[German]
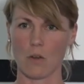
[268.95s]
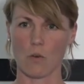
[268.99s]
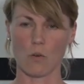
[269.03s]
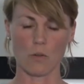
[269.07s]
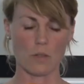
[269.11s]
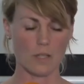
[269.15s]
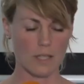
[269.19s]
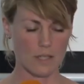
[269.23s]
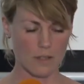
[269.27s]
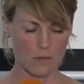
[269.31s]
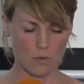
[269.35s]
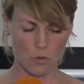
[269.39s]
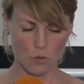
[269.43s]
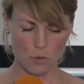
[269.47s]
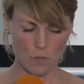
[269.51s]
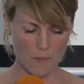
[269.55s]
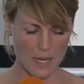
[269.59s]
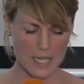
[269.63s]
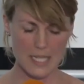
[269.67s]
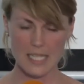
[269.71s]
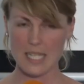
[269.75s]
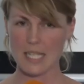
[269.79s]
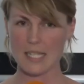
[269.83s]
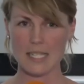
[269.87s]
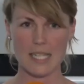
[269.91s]
Und du
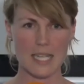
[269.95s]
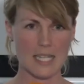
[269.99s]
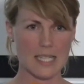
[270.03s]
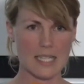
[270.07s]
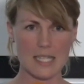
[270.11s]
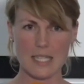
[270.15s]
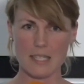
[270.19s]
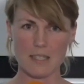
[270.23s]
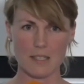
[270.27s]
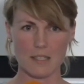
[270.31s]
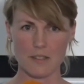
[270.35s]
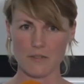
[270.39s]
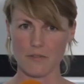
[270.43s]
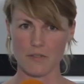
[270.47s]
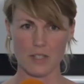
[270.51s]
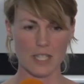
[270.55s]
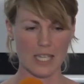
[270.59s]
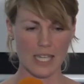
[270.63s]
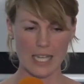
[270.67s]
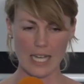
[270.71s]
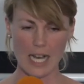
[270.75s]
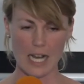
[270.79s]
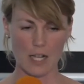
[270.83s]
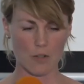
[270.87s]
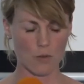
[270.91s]
machst das jetzt irgendwie,
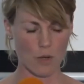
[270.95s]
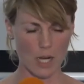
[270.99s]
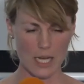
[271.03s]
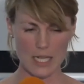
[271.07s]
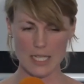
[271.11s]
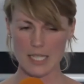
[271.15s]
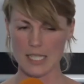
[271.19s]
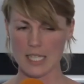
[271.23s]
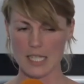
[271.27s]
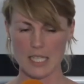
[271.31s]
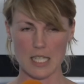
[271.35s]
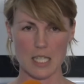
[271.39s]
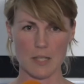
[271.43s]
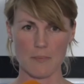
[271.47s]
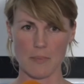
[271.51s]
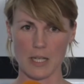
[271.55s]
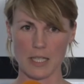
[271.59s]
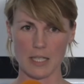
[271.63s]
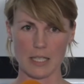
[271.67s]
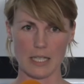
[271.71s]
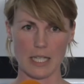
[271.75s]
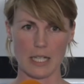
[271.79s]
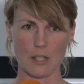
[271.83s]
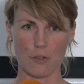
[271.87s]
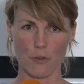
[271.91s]
egal, du hast dieses
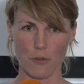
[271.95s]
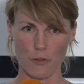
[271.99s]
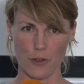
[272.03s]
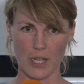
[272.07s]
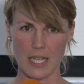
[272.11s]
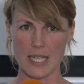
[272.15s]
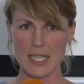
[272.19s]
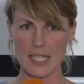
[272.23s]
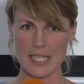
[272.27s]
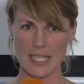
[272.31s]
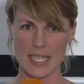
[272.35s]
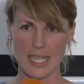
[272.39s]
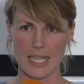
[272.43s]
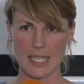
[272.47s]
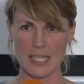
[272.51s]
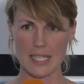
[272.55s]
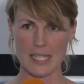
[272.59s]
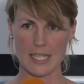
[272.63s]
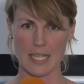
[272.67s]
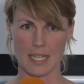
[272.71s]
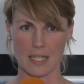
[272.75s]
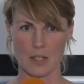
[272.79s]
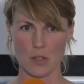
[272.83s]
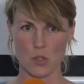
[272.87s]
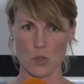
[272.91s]
Material, du fängst
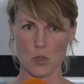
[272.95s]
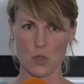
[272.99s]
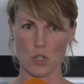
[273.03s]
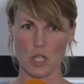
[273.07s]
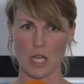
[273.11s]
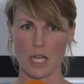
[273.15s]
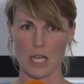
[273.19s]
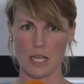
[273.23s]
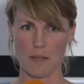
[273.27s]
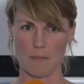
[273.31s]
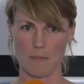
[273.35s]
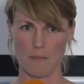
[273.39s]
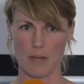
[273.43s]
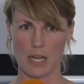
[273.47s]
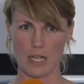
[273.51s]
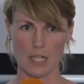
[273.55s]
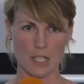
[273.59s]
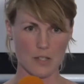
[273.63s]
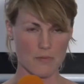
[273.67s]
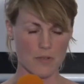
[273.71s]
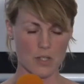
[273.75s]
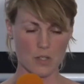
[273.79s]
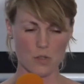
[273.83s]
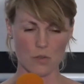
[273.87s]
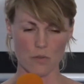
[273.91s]
jetzt an zu schreiben.
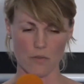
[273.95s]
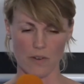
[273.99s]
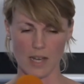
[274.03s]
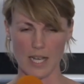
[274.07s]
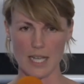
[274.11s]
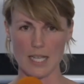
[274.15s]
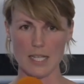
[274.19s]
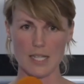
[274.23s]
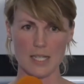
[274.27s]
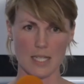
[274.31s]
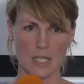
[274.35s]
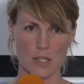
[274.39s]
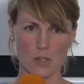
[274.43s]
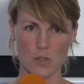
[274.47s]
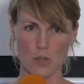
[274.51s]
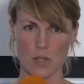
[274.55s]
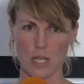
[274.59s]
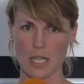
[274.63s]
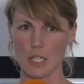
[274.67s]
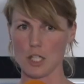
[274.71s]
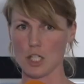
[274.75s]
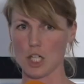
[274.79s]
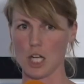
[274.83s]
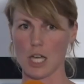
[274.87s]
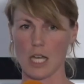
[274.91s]
Alles, was du weißt, kannst du
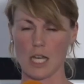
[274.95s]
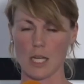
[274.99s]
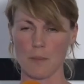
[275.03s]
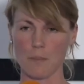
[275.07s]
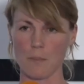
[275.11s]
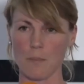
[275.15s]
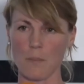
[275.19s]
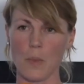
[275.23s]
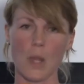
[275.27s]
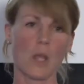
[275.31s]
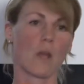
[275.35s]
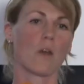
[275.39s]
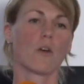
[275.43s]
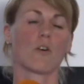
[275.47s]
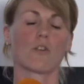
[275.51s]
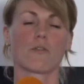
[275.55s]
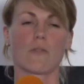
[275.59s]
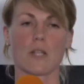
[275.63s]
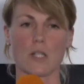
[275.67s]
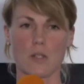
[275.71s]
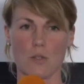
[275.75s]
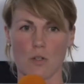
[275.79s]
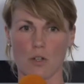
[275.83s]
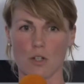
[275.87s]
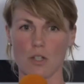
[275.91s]
jetzt schreiben und
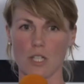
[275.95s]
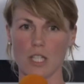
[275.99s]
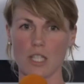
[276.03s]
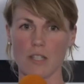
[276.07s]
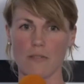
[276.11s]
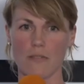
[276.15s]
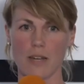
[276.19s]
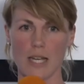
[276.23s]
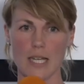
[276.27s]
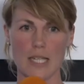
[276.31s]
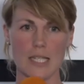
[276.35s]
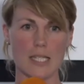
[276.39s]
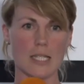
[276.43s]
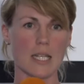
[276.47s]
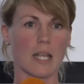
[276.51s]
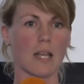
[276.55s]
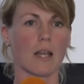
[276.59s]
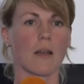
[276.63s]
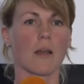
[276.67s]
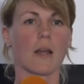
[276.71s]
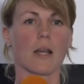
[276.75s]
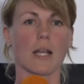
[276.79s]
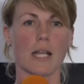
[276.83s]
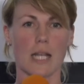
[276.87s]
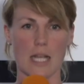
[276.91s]
was du noch nicht weißt,
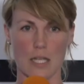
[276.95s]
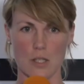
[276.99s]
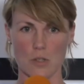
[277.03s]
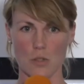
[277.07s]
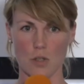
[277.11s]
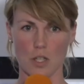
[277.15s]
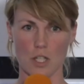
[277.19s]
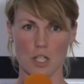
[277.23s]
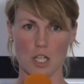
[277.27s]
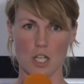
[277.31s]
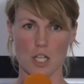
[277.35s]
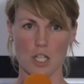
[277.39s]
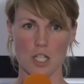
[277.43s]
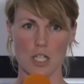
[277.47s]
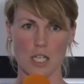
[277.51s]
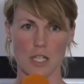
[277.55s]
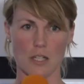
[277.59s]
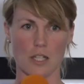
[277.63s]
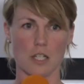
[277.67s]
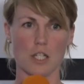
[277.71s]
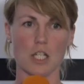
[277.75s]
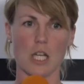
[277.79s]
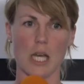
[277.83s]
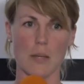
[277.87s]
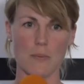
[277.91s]
kannst du
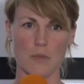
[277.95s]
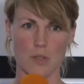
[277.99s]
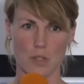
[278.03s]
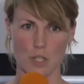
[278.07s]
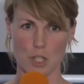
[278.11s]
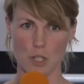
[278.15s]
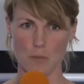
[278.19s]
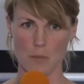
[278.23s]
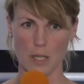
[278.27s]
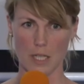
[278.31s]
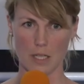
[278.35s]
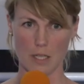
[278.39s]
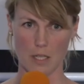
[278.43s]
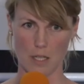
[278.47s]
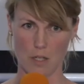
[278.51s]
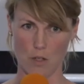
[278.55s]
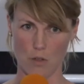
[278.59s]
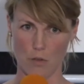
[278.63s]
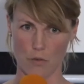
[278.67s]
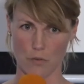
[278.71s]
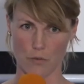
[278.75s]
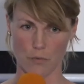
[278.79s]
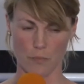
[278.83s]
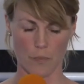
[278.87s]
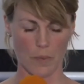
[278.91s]
recherchieren, dann schreibst du das später
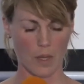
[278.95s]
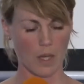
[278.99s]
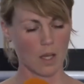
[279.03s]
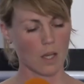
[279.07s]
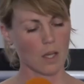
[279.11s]
auf.